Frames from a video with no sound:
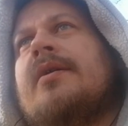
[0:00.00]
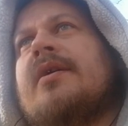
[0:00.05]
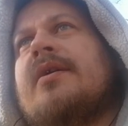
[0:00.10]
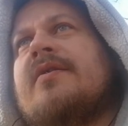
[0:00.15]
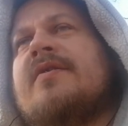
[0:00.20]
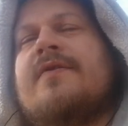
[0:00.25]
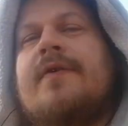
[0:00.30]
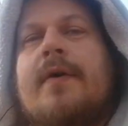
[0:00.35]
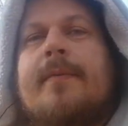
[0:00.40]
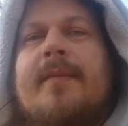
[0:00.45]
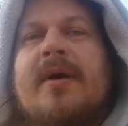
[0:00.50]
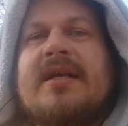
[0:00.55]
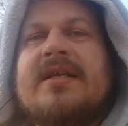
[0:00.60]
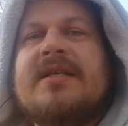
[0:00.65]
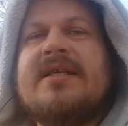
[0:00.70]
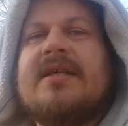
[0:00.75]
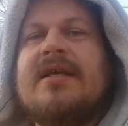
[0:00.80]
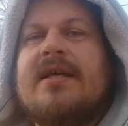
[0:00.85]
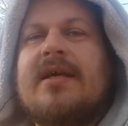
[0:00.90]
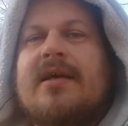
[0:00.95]

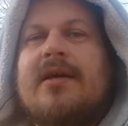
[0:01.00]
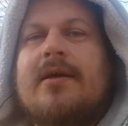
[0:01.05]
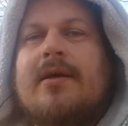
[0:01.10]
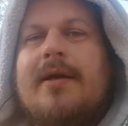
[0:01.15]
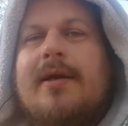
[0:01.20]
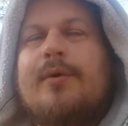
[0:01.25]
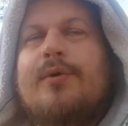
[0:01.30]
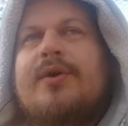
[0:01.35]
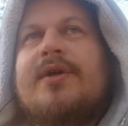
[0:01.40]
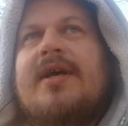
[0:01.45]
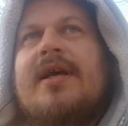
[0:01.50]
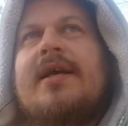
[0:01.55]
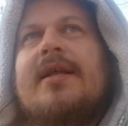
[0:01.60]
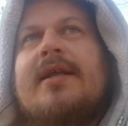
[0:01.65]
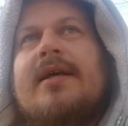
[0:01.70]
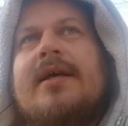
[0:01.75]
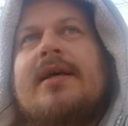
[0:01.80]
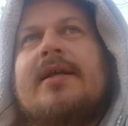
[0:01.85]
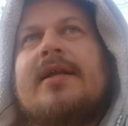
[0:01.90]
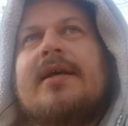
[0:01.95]
трансформация людей,
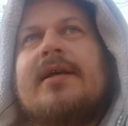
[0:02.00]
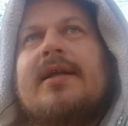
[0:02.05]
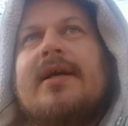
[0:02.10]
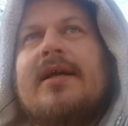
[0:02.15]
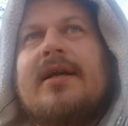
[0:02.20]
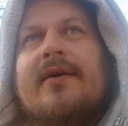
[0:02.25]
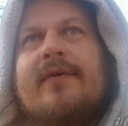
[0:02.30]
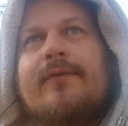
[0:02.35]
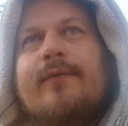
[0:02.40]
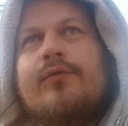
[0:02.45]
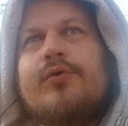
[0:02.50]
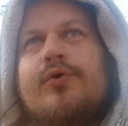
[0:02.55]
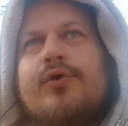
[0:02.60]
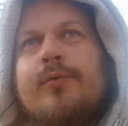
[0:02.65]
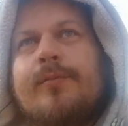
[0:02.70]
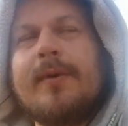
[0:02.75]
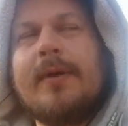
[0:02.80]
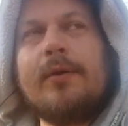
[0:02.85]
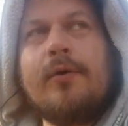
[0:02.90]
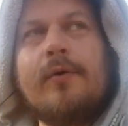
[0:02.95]
да, и так далее в
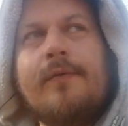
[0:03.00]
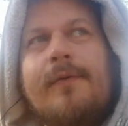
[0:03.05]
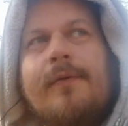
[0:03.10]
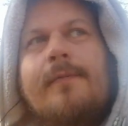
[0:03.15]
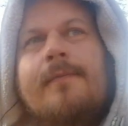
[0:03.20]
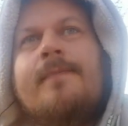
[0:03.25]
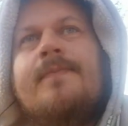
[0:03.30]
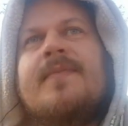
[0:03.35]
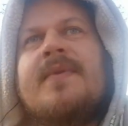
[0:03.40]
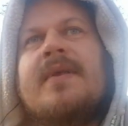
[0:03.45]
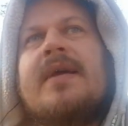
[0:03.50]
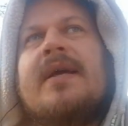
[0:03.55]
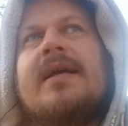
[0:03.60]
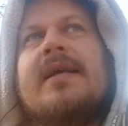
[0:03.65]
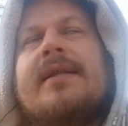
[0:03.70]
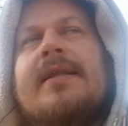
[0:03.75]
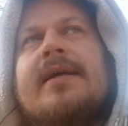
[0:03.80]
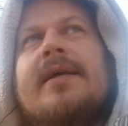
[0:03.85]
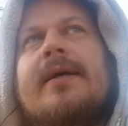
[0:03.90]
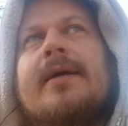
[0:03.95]
кучу полов,
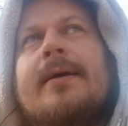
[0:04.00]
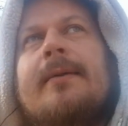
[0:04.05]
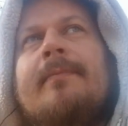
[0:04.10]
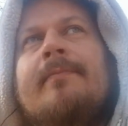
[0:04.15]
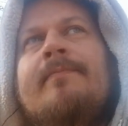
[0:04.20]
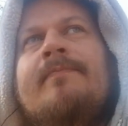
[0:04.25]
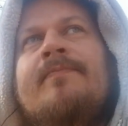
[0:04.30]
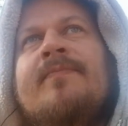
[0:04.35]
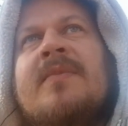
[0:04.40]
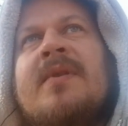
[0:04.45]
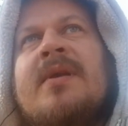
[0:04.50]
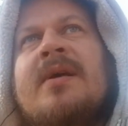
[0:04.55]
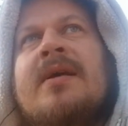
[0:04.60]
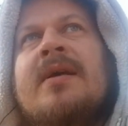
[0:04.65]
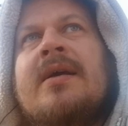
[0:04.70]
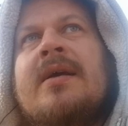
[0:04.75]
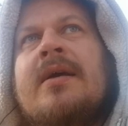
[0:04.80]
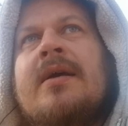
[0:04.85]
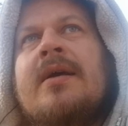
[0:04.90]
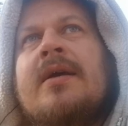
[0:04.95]
это,
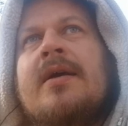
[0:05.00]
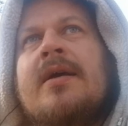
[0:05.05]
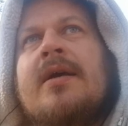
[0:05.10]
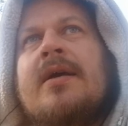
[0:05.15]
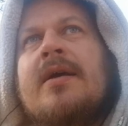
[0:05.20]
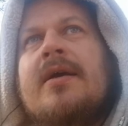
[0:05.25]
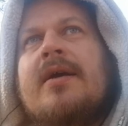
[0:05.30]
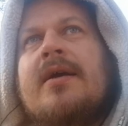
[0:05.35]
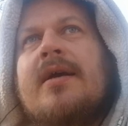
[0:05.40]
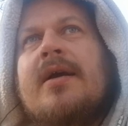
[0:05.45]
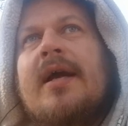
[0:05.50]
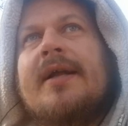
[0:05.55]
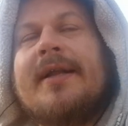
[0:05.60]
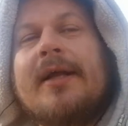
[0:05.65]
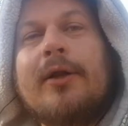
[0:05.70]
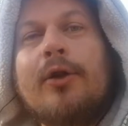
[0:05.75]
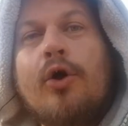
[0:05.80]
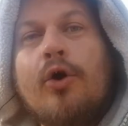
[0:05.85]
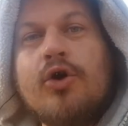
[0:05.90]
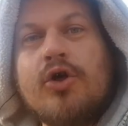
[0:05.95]

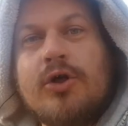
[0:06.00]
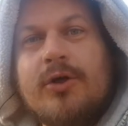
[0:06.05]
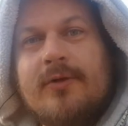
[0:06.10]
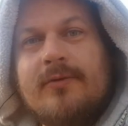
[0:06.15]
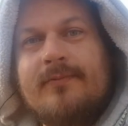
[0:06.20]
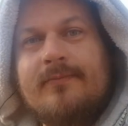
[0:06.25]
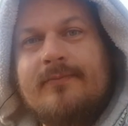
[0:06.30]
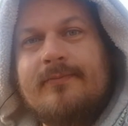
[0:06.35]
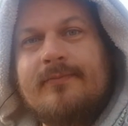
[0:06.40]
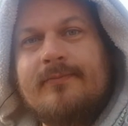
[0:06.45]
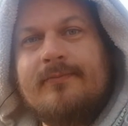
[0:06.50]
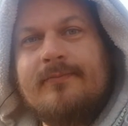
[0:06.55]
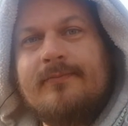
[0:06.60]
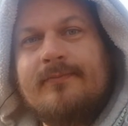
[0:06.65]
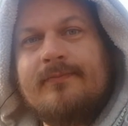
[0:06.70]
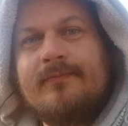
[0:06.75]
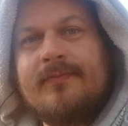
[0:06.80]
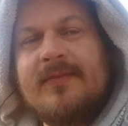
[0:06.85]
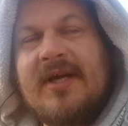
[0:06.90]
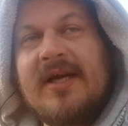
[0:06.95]
это ложь.
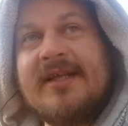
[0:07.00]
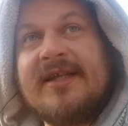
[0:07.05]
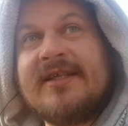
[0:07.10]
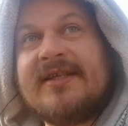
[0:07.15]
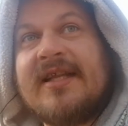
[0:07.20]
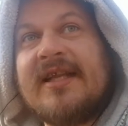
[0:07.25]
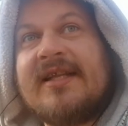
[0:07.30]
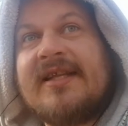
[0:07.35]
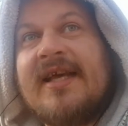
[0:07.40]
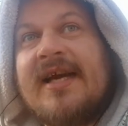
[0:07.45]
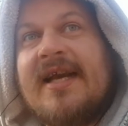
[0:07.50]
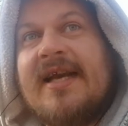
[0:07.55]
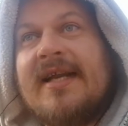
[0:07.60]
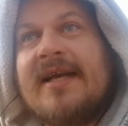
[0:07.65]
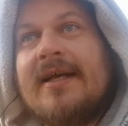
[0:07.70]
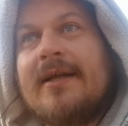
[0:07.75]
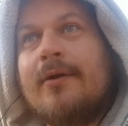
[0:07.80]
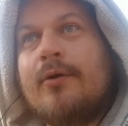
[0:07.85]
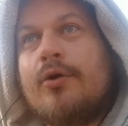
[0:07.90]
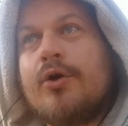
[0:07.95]
Это
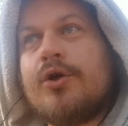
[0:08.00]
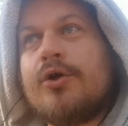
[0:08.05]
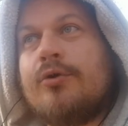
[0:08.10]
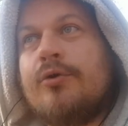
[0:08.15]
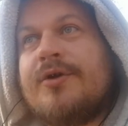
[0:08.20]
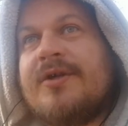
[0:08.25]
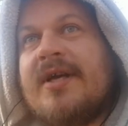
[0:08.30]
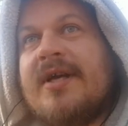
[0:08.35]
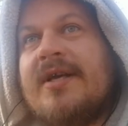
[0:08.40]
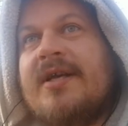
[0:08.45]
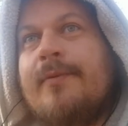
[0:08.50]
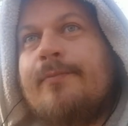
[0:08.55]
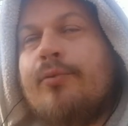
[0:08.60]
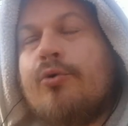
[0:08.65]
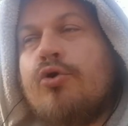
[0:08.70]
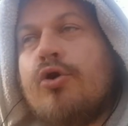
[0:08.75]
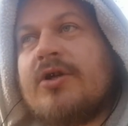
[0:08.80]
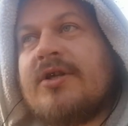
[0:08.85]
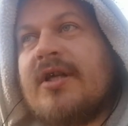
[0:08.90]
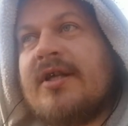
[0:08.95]
тотальная ложь. То есть они
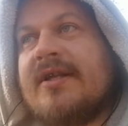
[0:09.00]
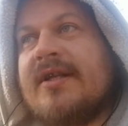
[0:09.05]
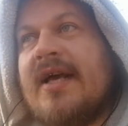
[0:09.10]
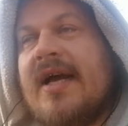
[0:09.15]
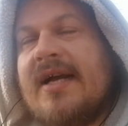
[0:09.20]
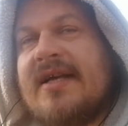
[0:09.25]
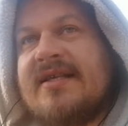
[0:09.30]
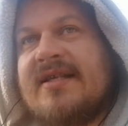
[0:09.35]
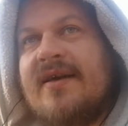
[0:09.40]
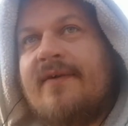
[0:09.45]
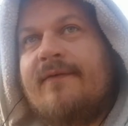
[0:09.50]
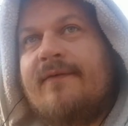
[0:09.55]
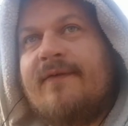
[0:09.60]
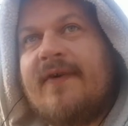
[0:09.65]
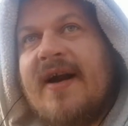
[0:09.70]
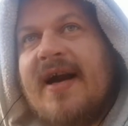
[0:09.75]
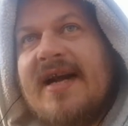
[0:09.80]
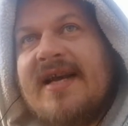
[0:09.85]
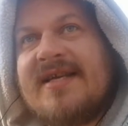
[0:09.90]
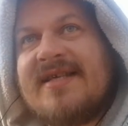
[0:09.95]
просто так
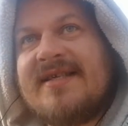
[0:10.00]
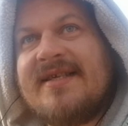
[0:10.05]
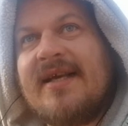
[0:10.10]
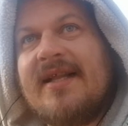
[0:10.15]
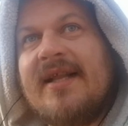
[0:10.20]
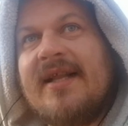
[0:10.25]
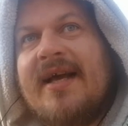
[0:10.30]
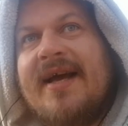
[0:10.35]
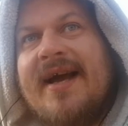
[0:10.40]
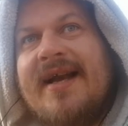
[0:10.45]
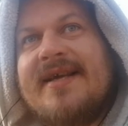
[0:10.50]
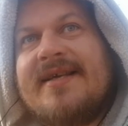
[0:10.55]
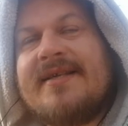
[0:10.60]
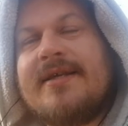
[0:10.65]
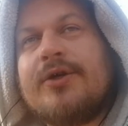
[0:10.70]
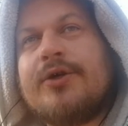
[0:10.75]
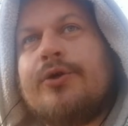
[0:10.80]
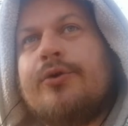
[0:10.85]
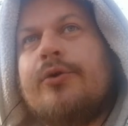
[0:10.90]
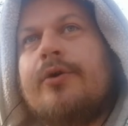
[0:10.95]
заврались,
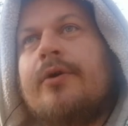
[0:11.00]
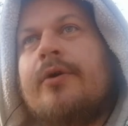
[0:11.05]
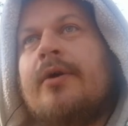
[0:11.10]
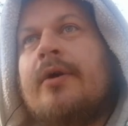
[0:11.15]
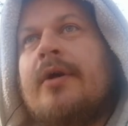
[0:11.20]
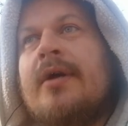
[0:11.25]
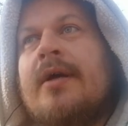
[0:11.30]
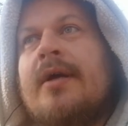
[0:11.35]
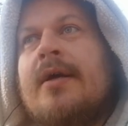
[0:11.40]
залгались, что